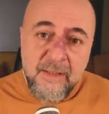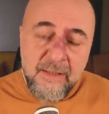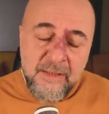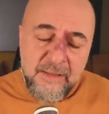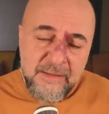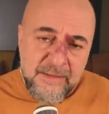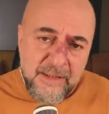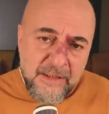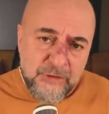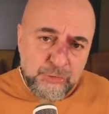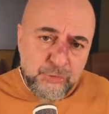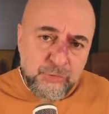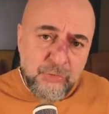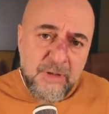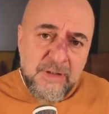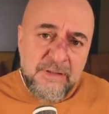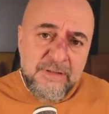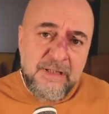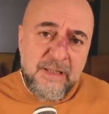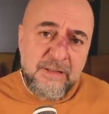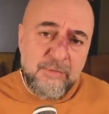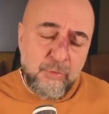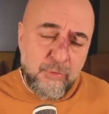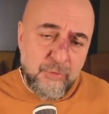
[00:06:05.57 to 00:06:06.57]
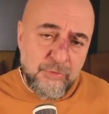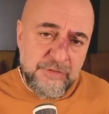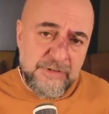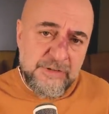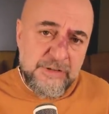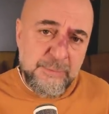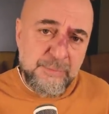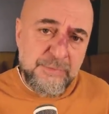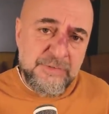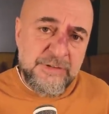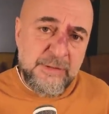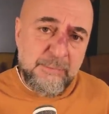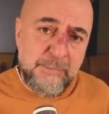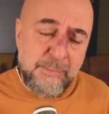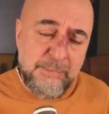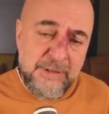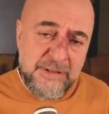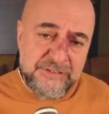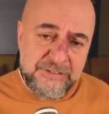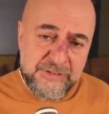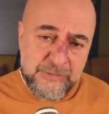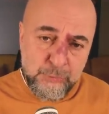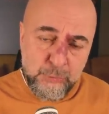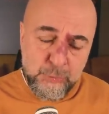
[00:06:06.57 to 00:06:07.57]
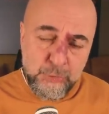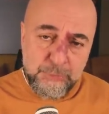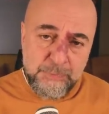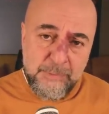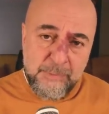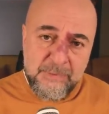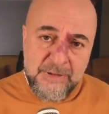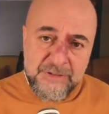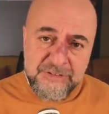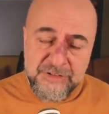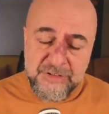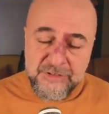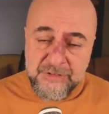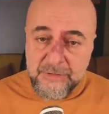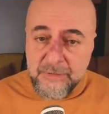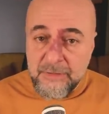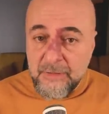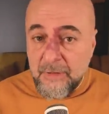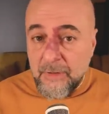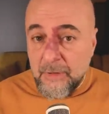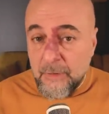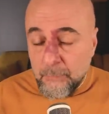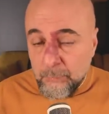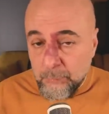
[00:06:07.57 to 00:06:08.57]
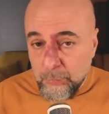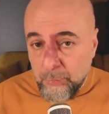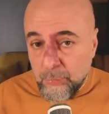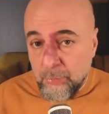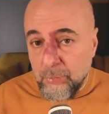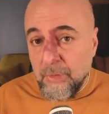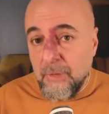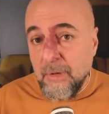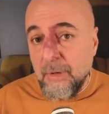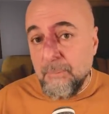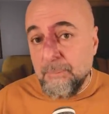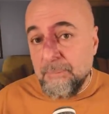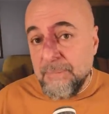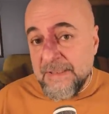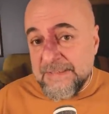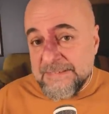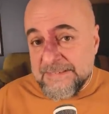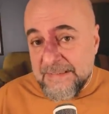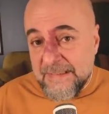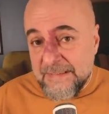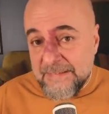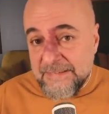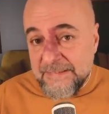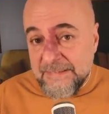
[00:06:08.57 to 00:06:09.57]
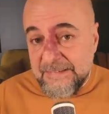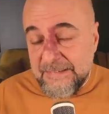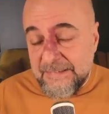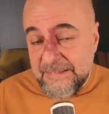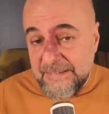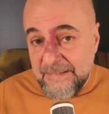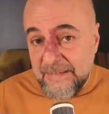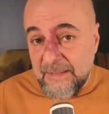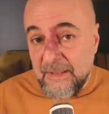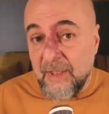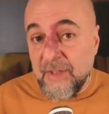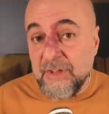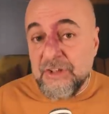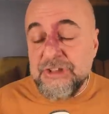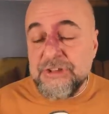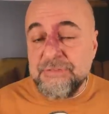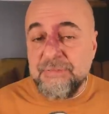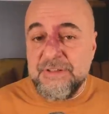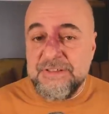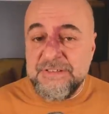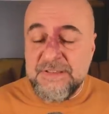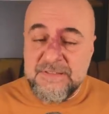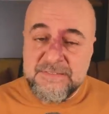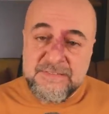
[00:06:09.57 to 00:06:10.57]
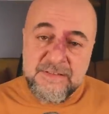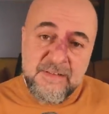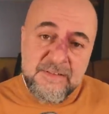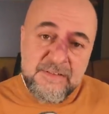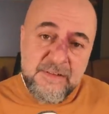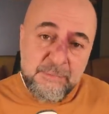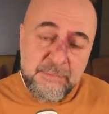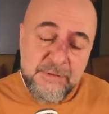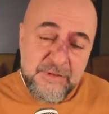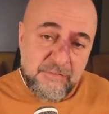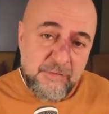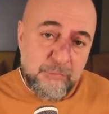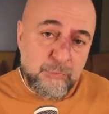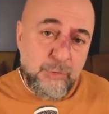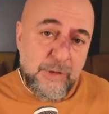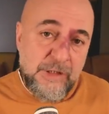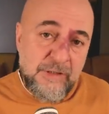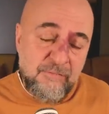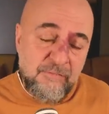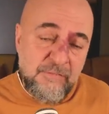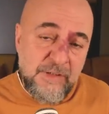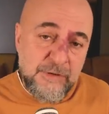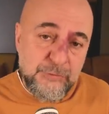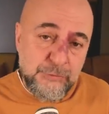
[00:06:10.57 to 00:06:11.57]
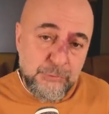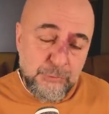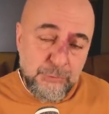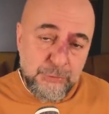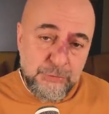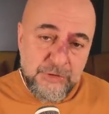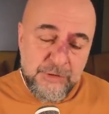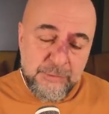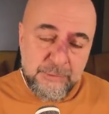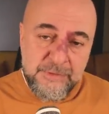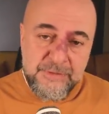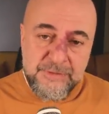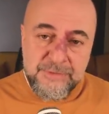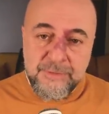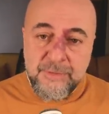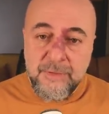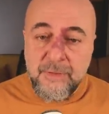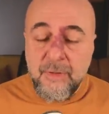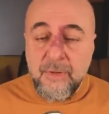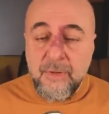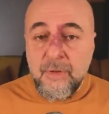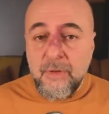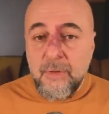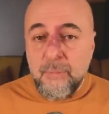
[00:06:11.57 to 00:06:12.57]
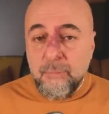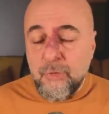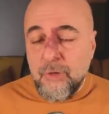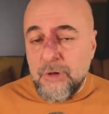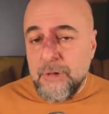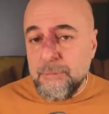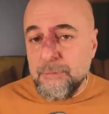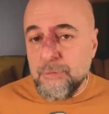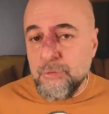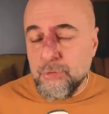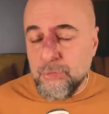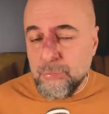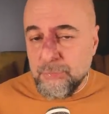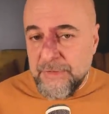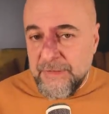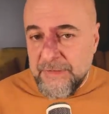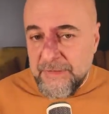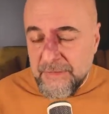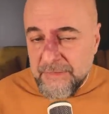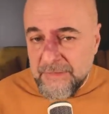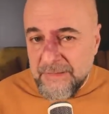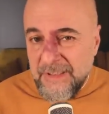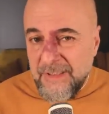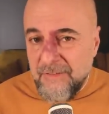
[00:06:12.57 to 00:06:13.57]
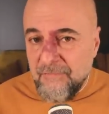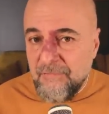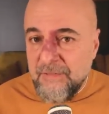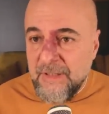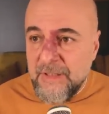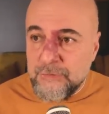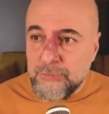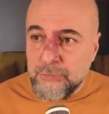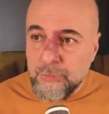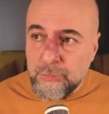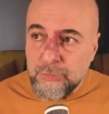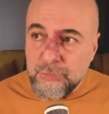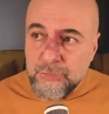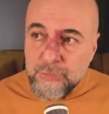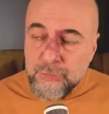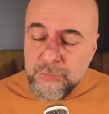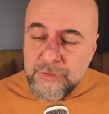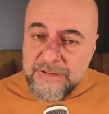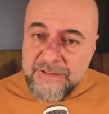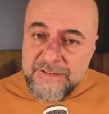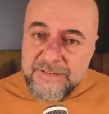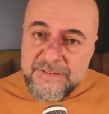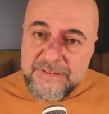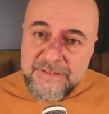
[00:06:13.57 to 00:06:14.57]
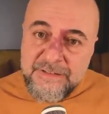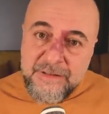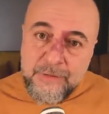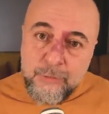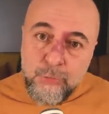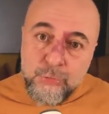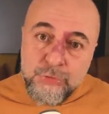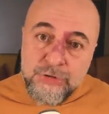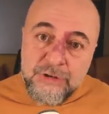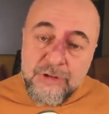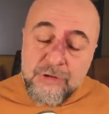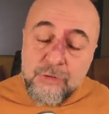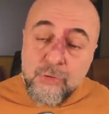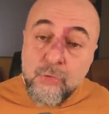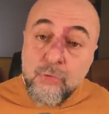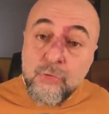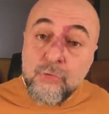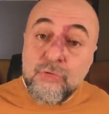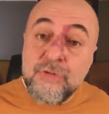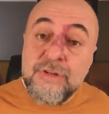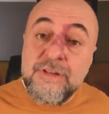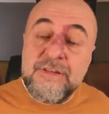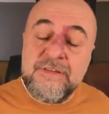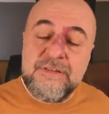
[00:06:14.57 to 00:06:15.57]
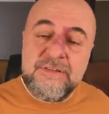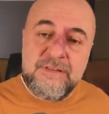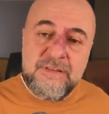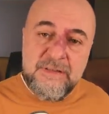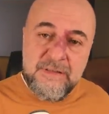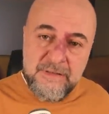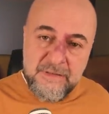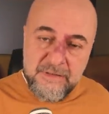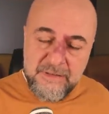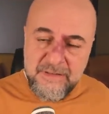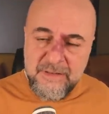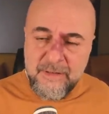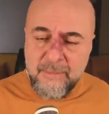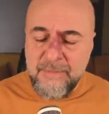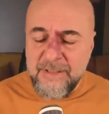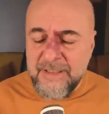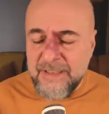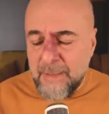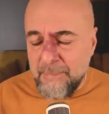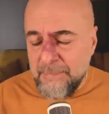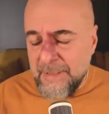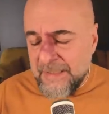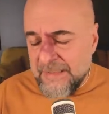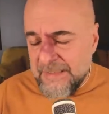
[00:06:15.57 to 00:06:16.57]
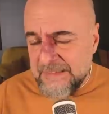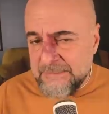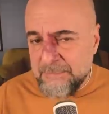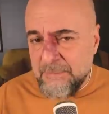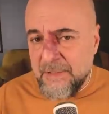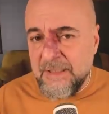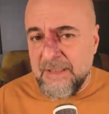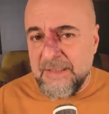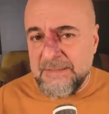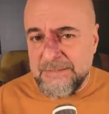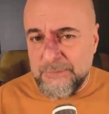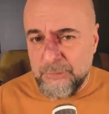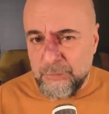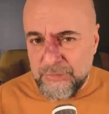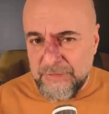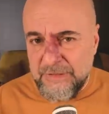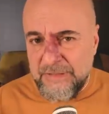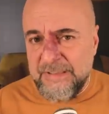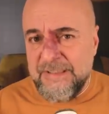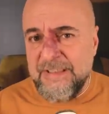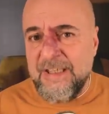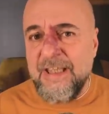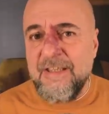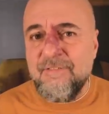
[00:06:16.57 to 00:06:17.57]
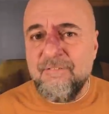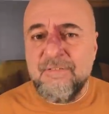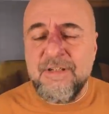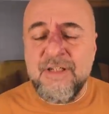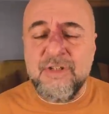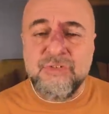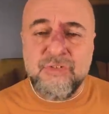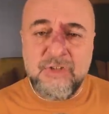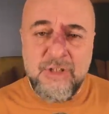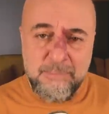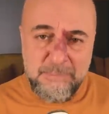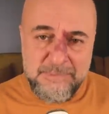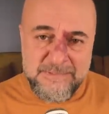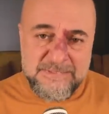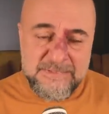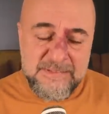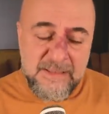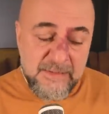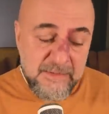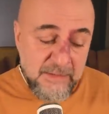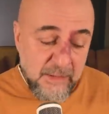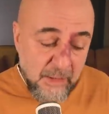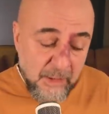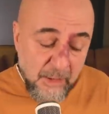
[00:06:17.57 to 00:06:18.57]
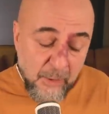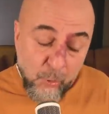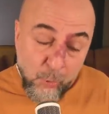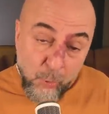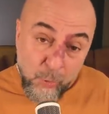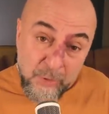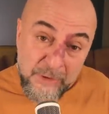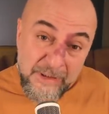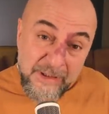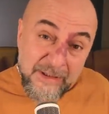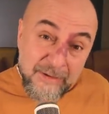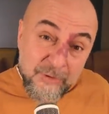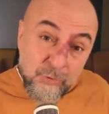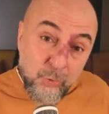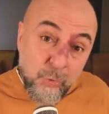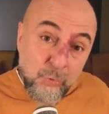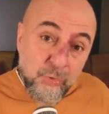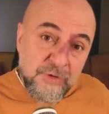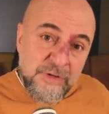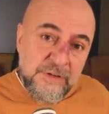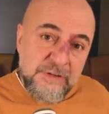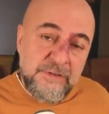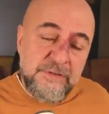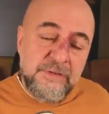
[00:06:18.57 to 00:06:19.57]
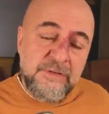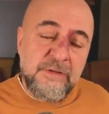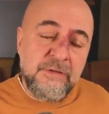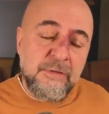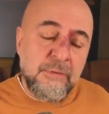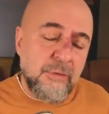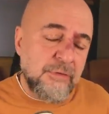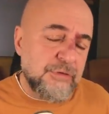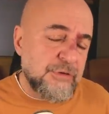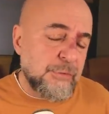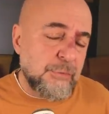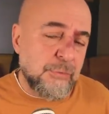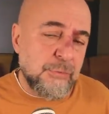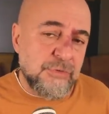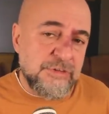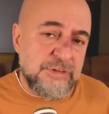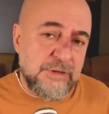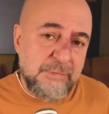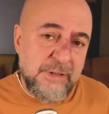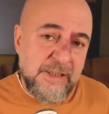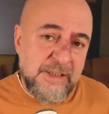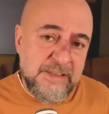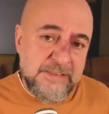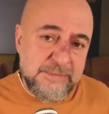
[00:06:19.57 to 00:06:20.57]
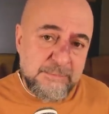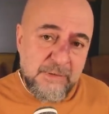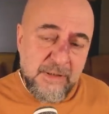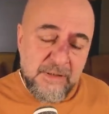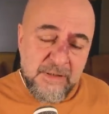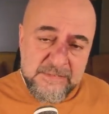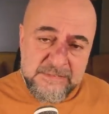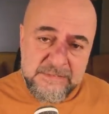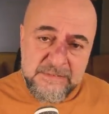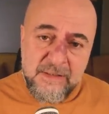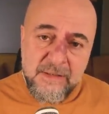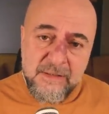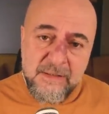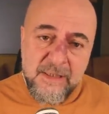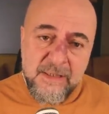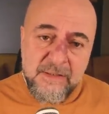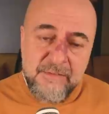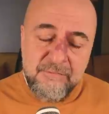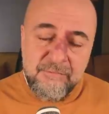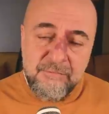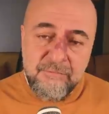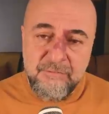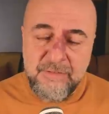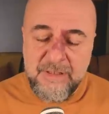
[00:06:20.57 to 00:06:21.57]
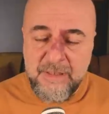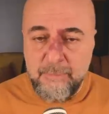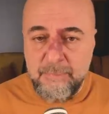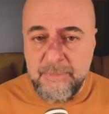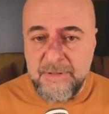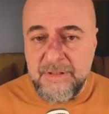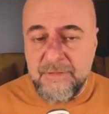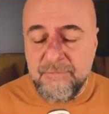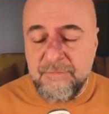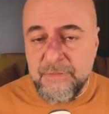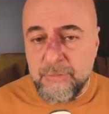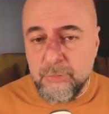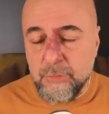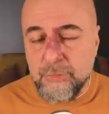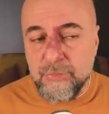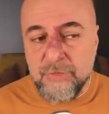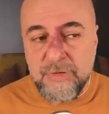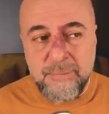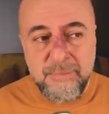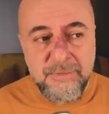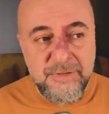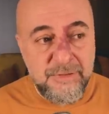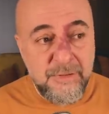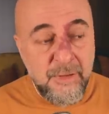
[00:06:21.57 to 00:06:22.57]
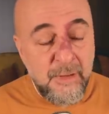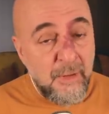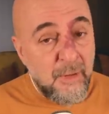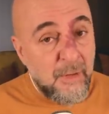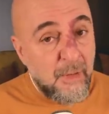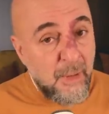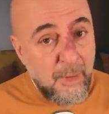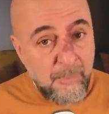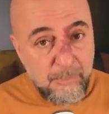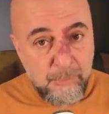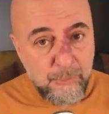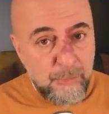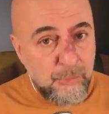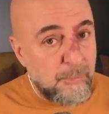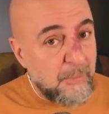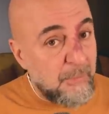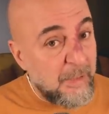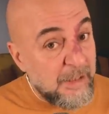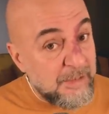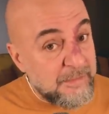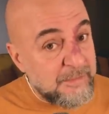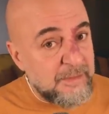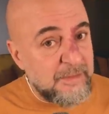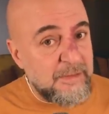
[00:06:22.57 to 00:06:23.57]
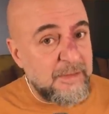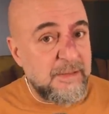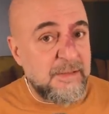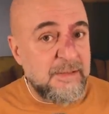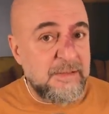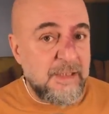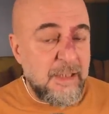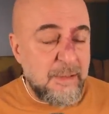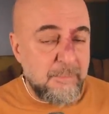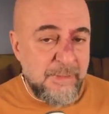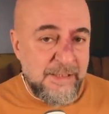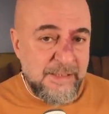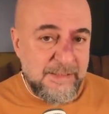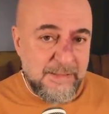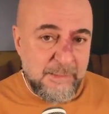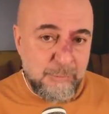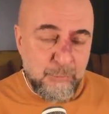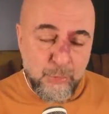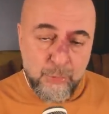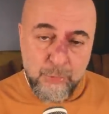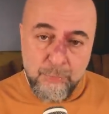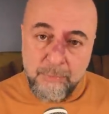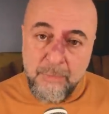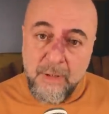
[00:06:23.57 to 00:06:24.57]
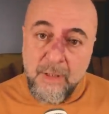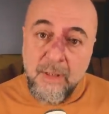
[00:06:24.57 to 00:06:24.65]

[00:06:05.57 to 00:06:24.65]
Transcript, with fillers: E daha şu andan orada kıpırdama başladı, düşme başladı. Bu pazardaki alışverişi azaltabilir ve bu enflasyonu düşürebilir. Böyle bir durumda yıllık enflasyonun %2'ye 3'e doğru gittiğini ki Amerika Merkez Bankası %2 enflasyon hep ister. Oraya doğru gittiğini görecek Uluslararası Merkez Bankası kararı verebilir ve durdurabilir. Ama onu Mart ayına kadar beklemiyorum.